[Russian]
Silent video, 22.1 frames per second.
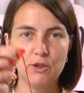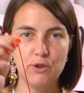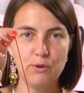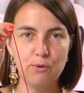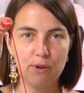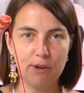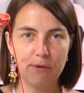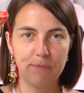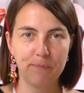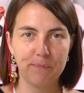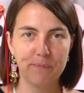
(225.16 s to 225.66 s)
Два
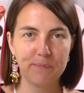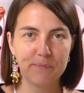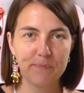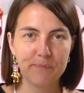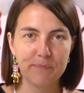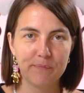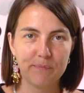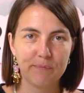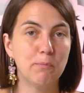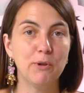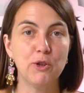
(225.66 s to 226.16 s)
шнура.
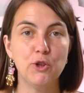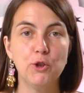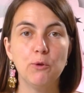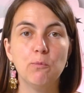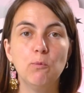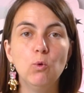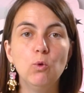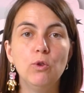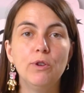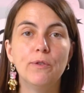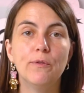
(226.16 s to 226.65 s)

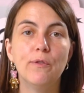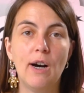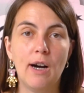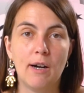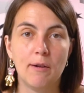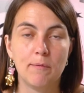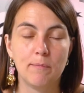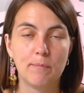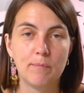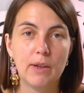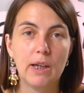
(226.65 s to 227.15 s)
Почему
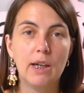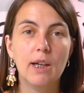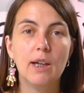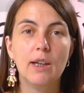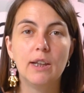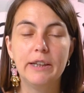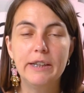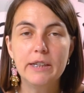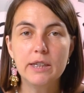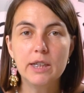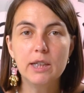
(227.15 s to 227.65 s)
два?
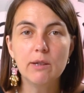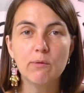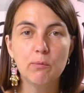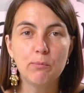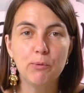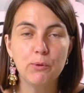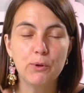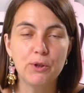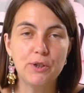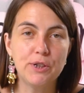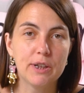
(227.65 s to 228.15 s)
Если вы
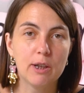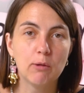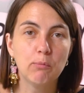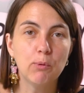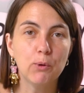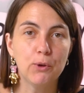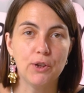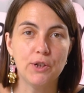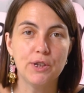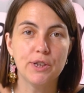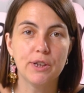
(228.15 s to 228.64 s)
будете
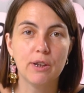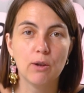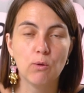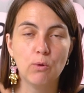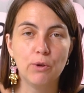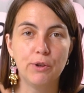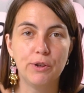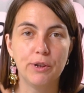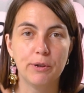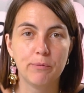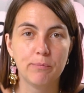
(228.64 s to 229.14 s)
работать с
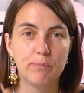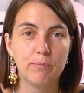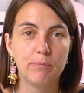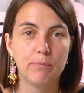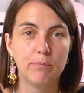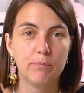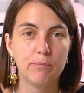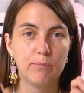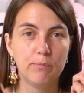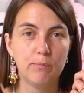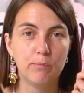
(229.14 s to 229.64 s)
какой-то
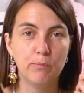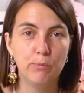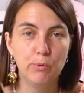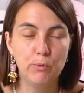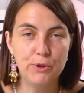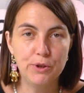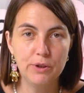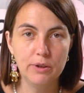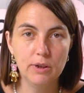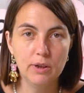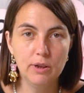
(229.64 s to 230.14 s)

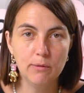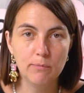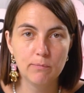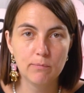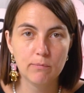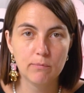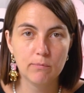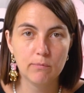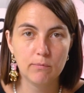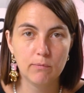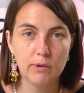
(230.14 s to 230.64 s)
бусиной,
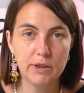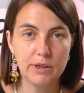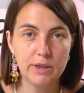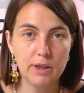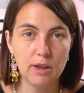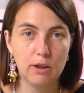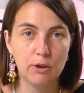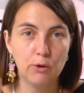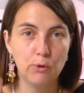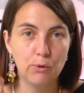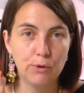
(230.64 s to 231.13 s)
где
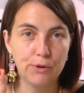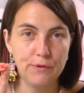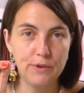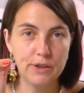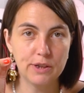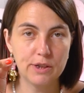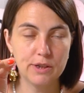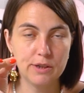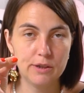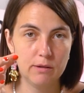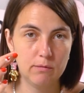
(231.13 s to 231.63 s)
одно
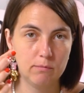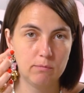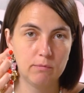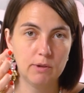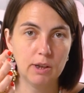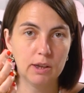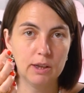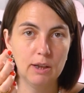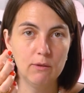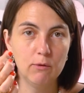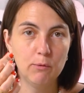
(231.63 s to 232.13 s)
отверстие,
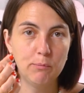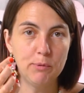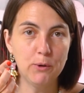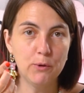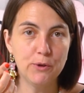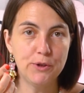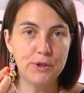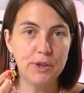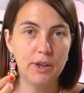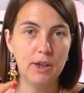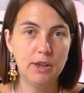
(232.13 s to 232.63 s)
тогда вы
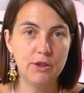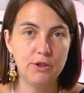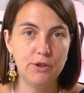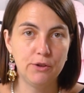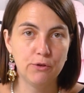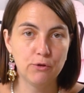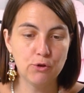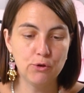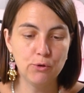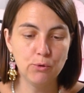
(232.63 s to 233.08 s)
берете один